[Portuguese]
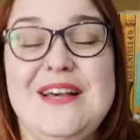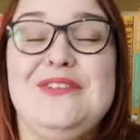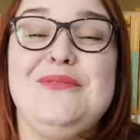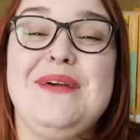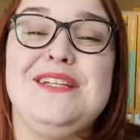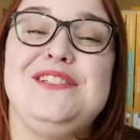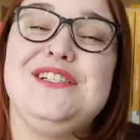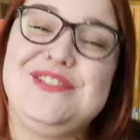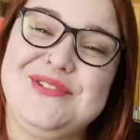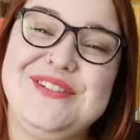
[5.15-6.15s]
do mês
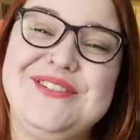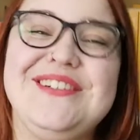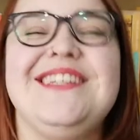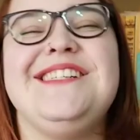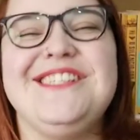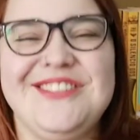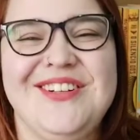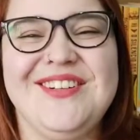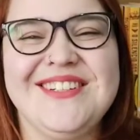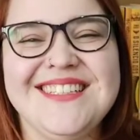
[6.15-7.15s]
de junho e de
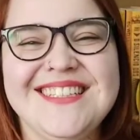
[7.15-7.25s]
julho.